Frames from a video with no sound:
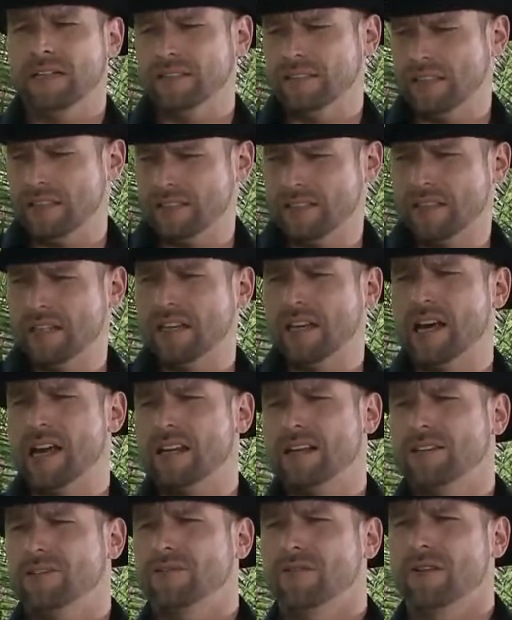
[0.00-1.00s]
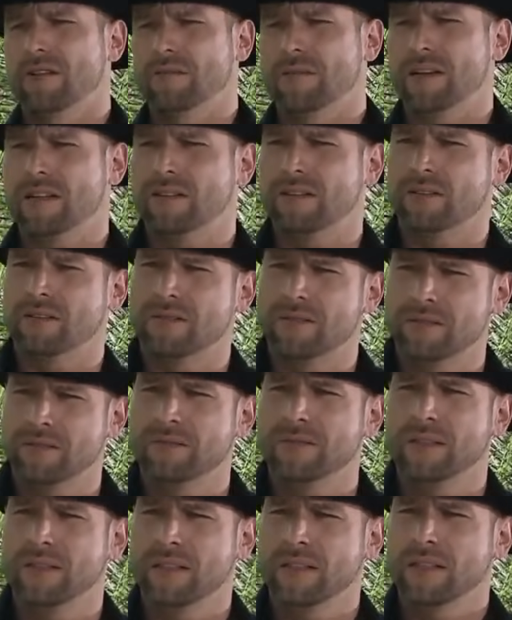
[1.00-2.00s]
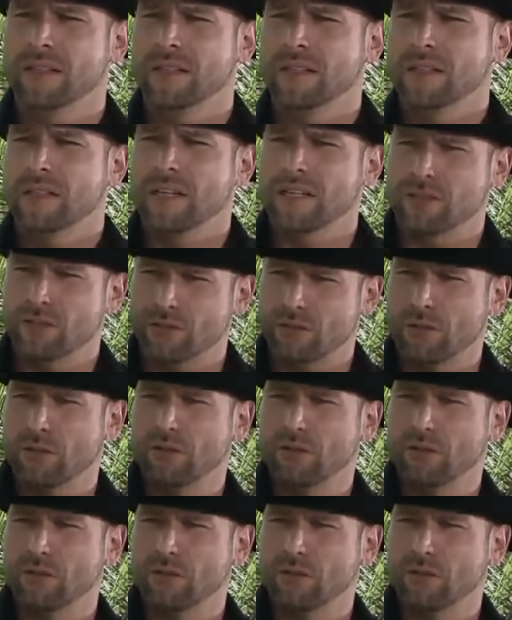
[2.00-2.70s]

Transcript: así es el ejército del Víctor. Eso